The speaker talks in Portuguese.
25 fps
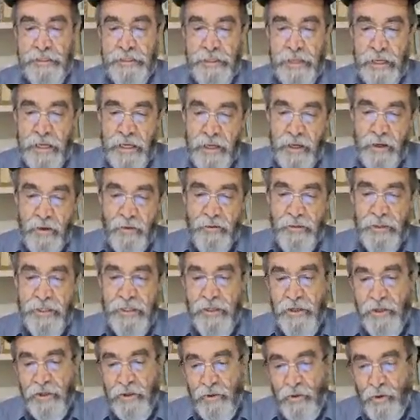
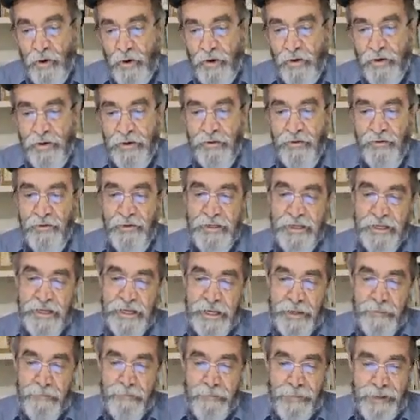Deus escolhe os
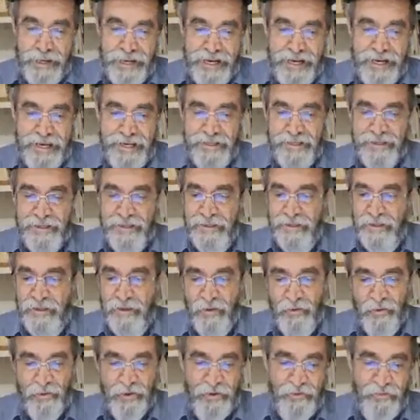
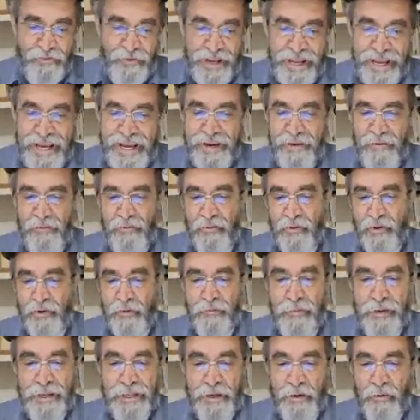incapazes e os fracos
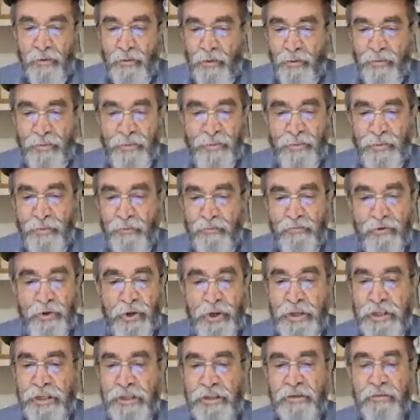para
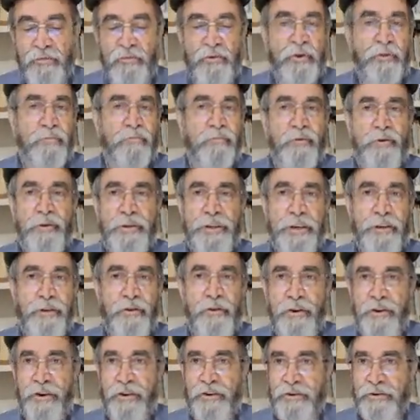confundir os
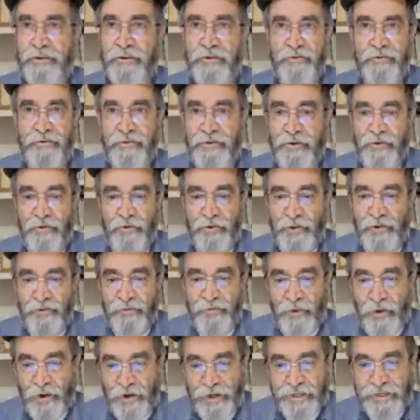poderosos e os
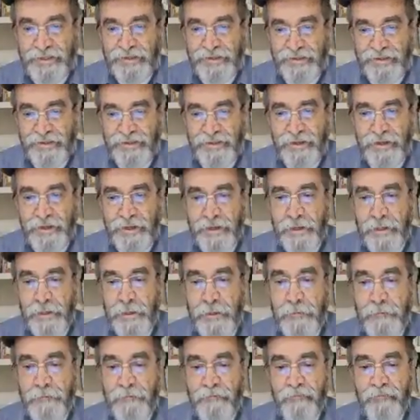fortes.
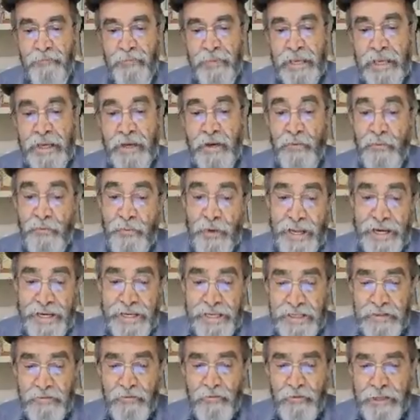
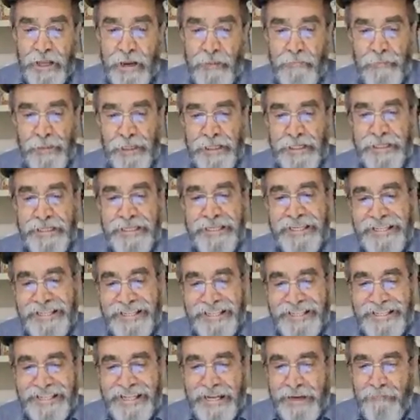Falando da mãe que
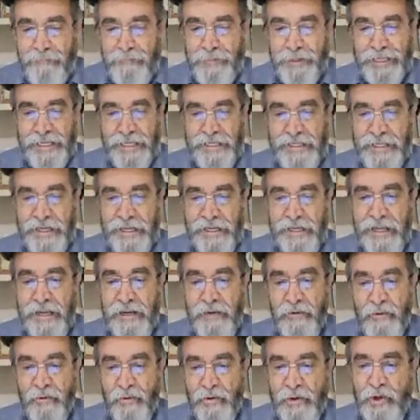está para dar à
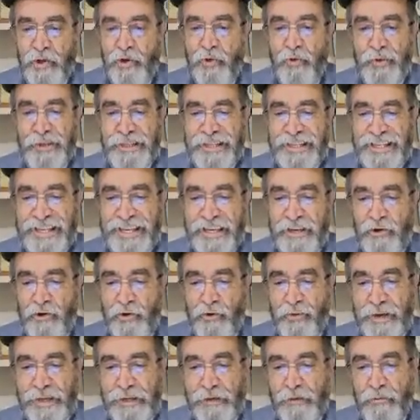luz, o
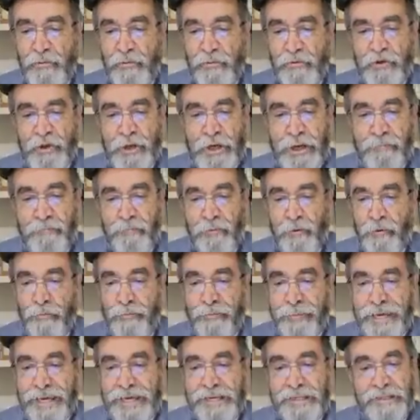trecho alude à
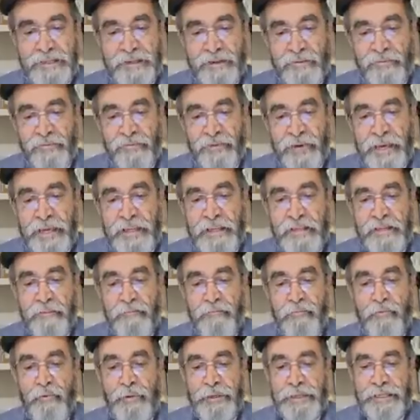promessa feita
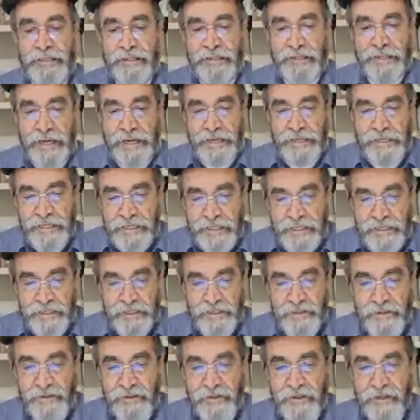por
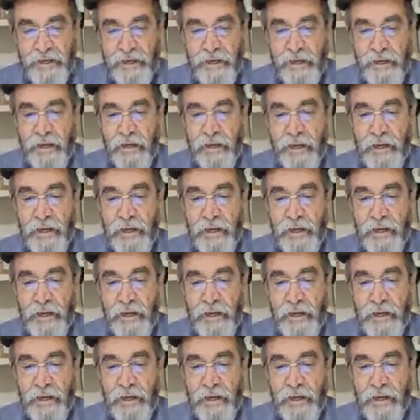Isaías